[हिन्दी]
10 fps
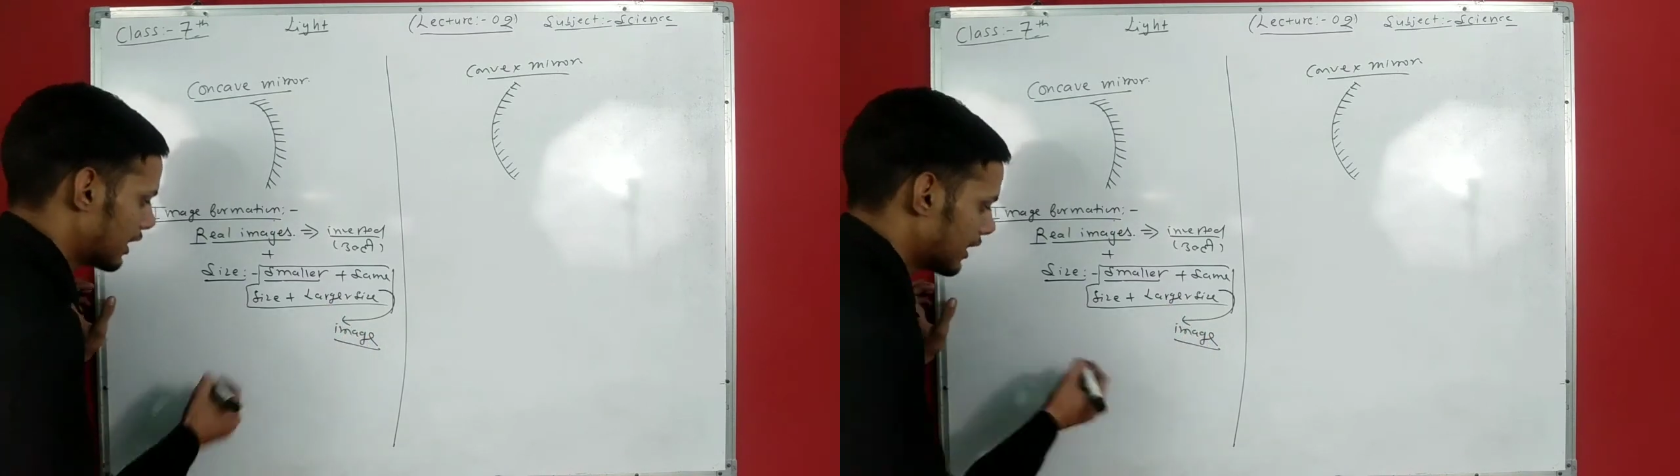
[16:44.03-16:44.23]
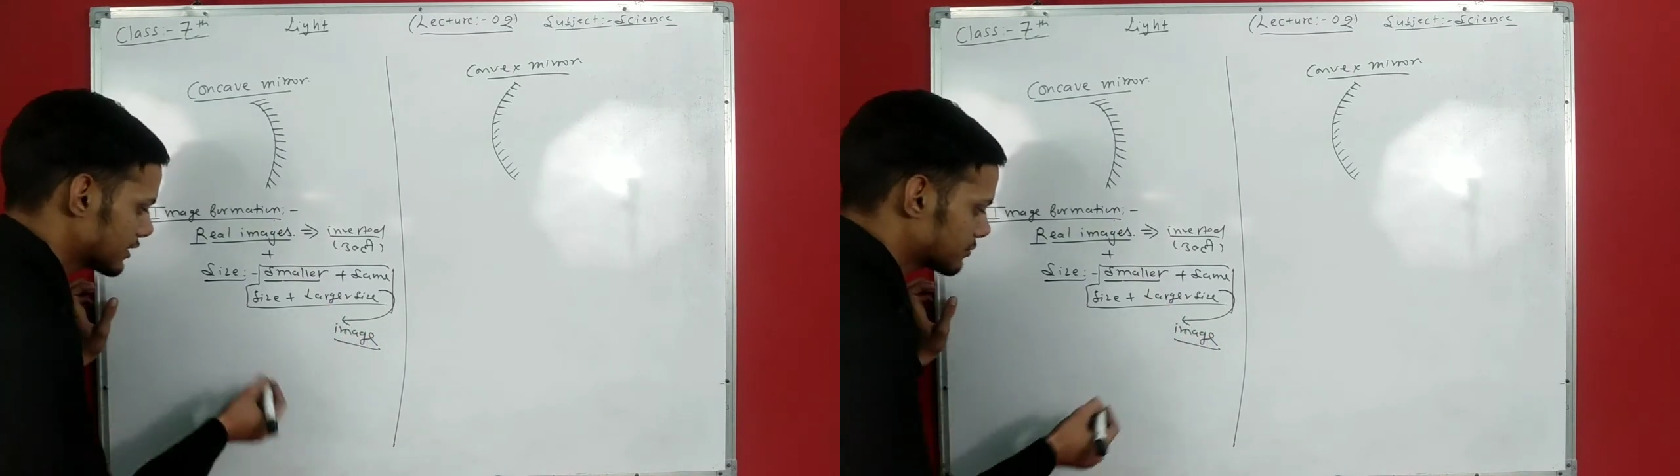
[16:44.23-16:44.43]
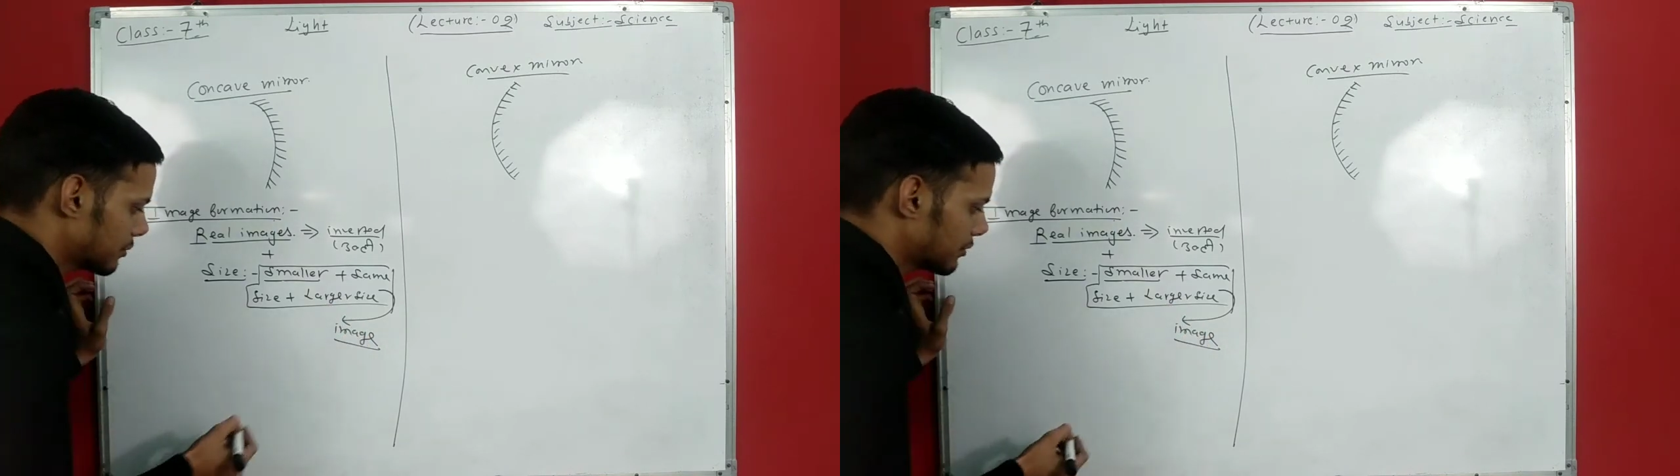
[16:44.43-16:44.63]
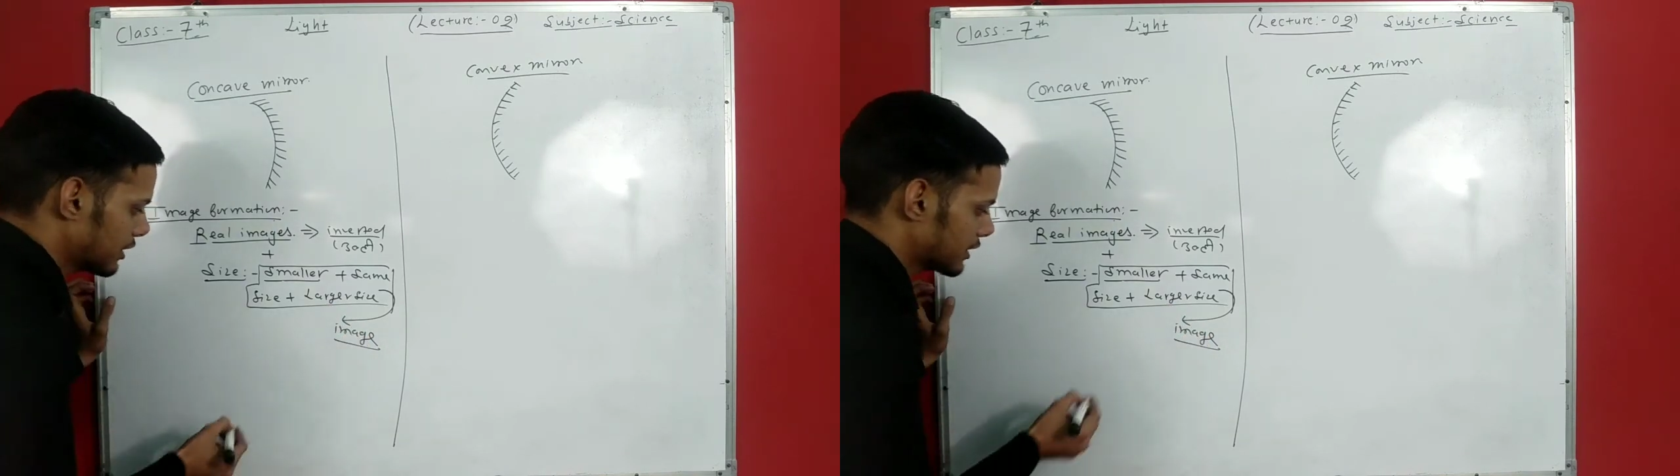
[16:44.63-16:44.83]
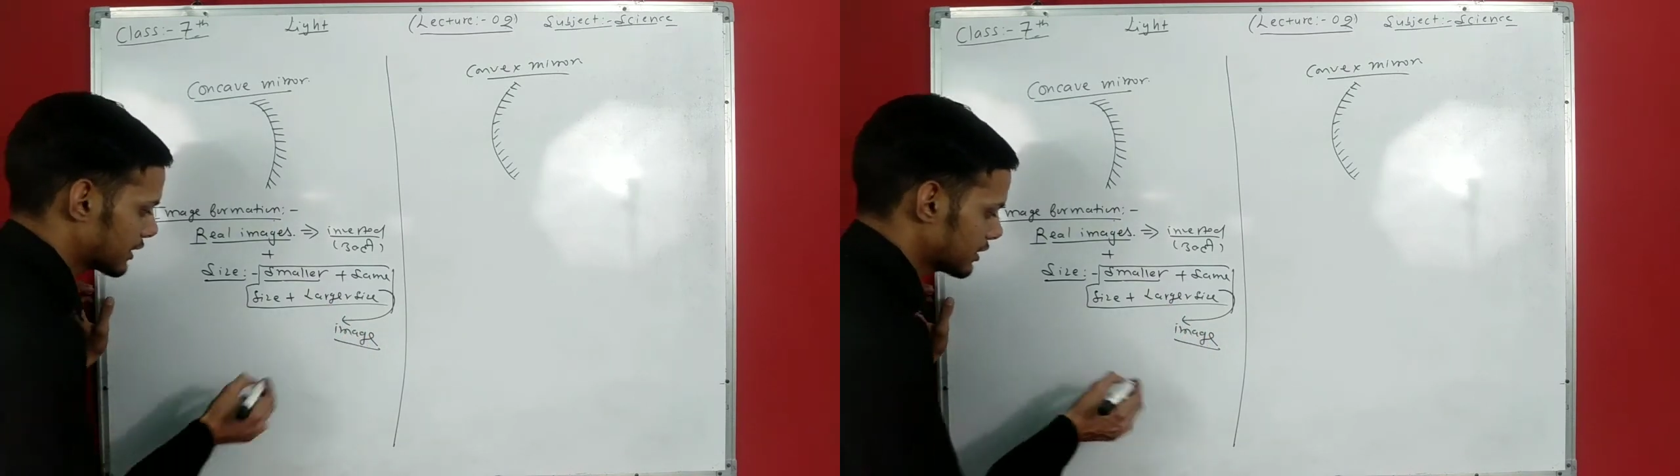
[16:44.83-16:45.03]
लास्ट में
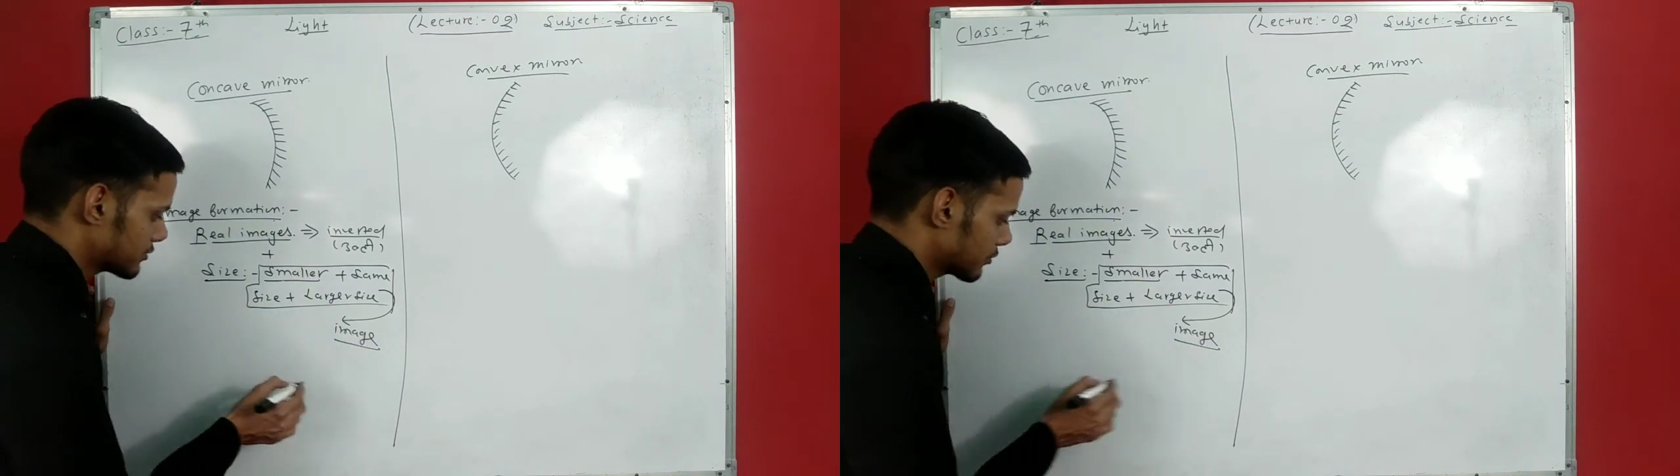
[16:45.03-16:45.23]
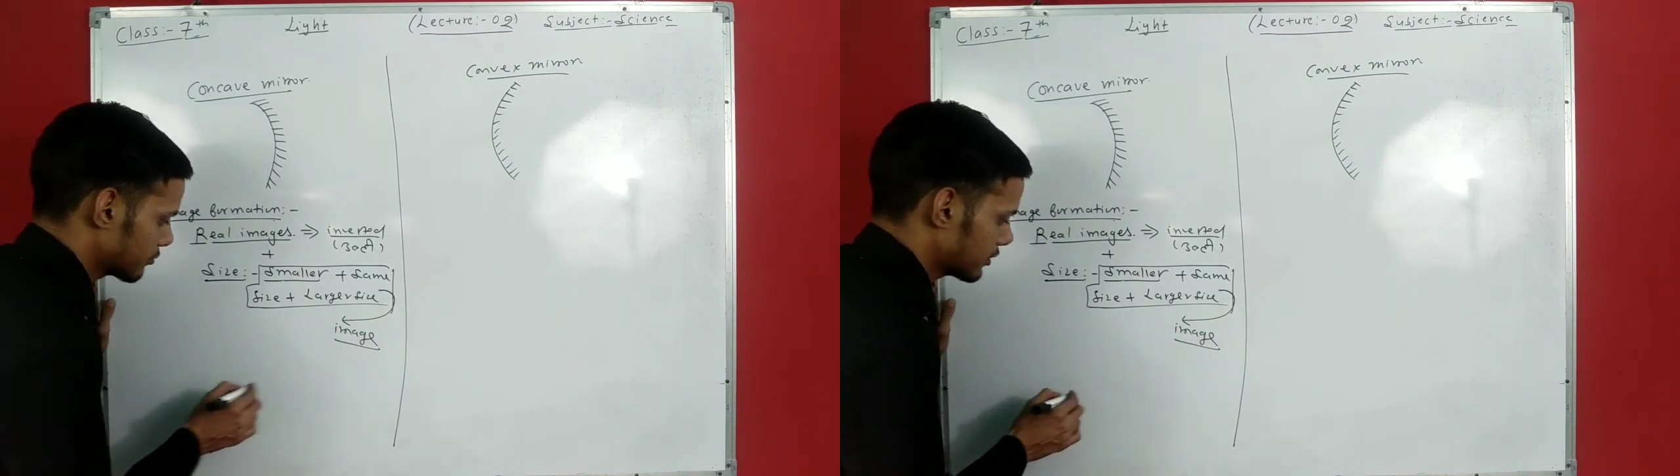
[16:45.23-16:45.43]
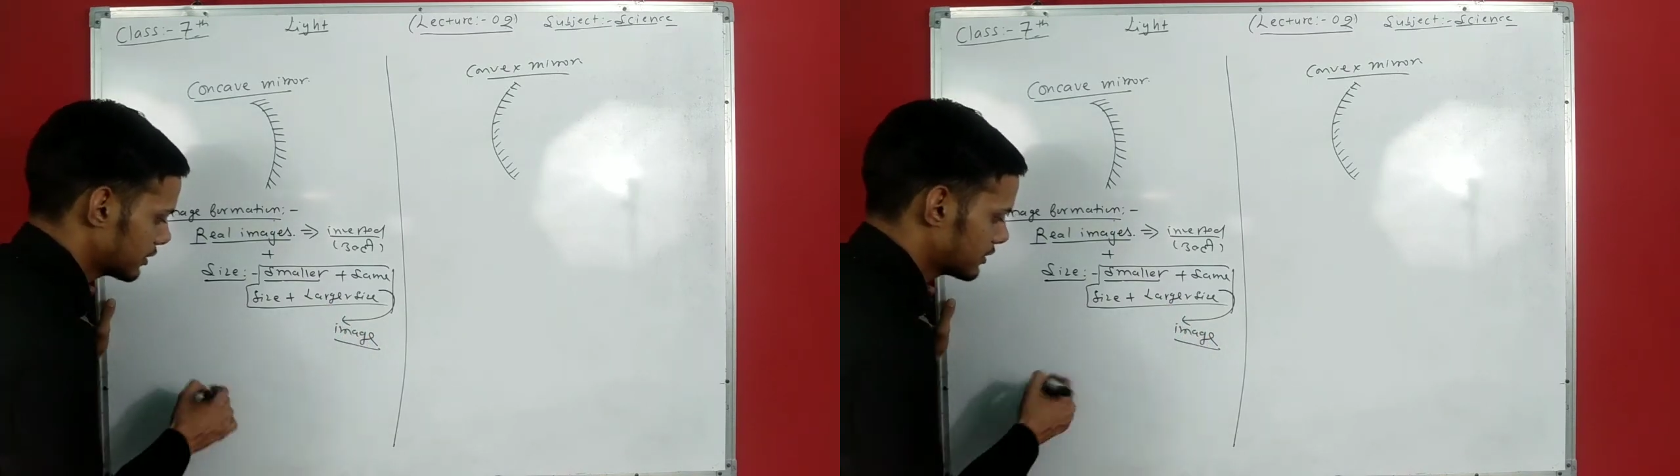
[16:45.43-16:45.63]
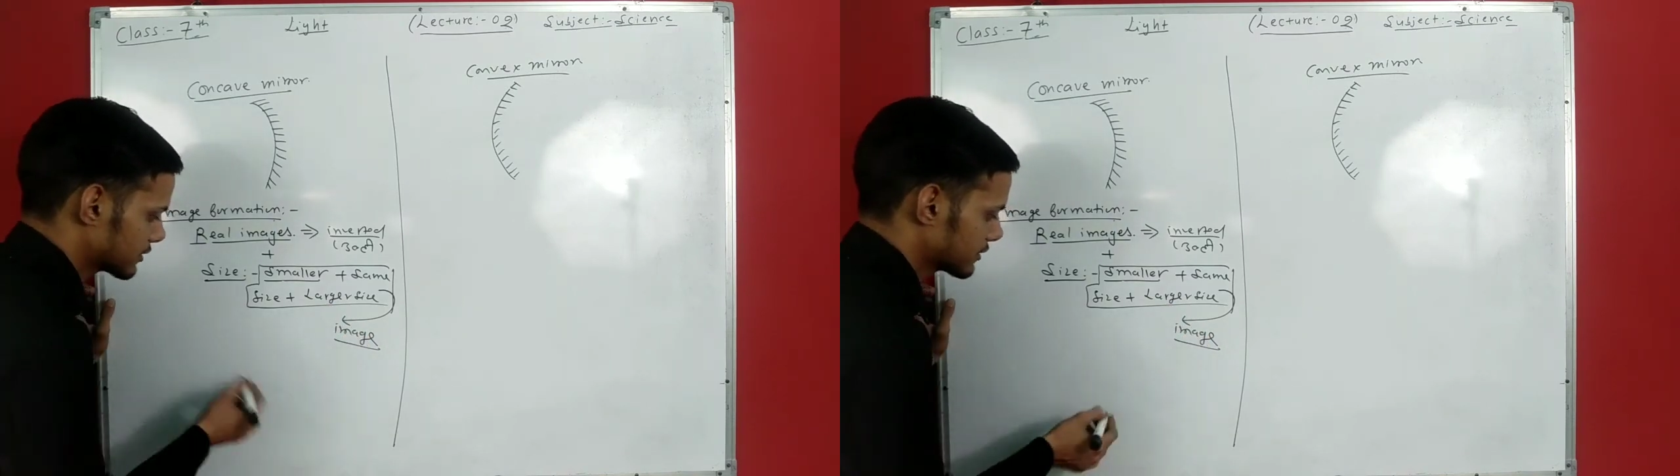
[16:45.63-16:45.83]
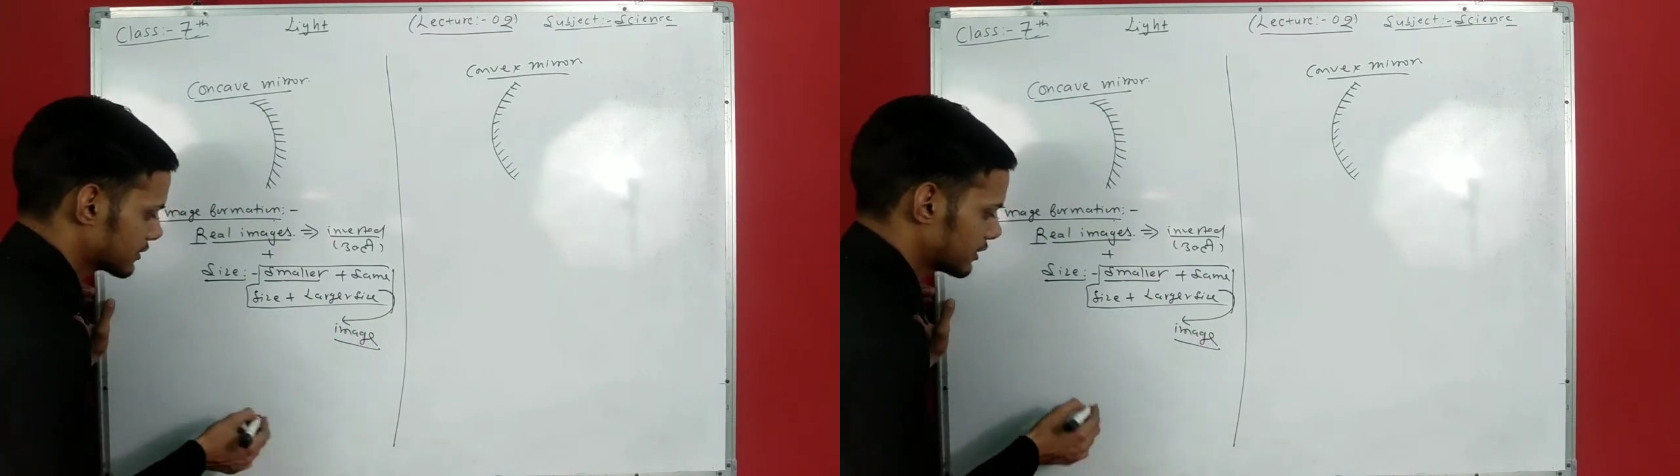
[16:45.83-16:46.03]
मैंने एक केस में डिस्कस